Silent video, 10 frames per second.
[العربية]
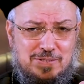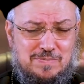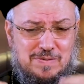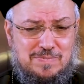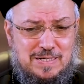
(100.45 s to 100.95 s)

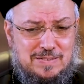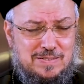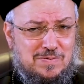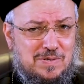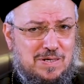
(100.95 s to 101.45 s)
لا
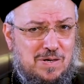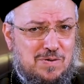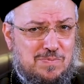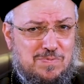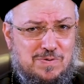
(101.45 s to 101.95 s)
مبادئ ولا
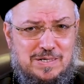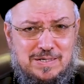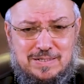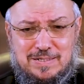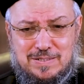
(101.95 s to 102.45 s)
حب
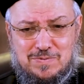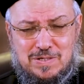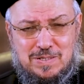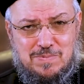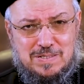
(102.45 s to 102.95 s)
ولا خير
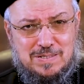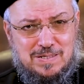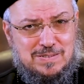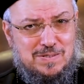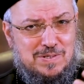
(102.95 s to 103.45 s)
ولا
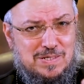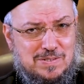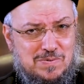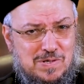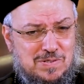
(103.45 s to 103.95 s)
بساطه ولا
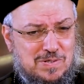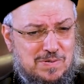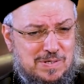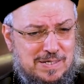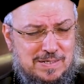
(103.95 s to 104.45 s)

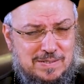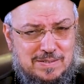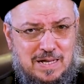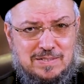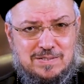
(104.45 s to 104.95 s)
تواضع ولا
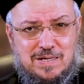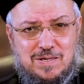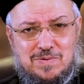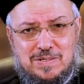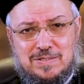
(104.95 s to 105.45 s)

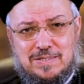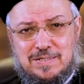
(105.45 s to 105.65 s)
عطاء ولا